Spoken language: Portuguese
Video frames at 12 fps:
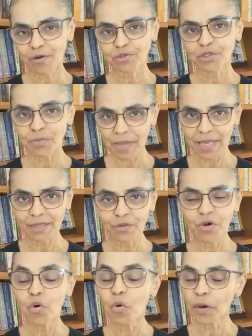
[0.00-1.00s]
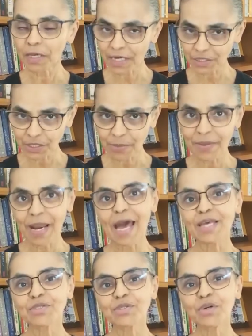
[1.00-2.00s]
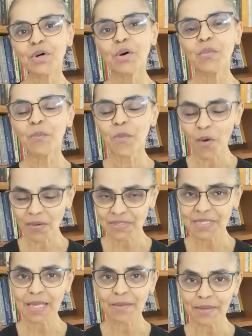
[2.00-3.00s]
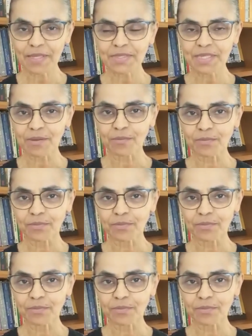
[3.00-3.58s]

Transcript: de Mello. Um grande abraço, boa celebração!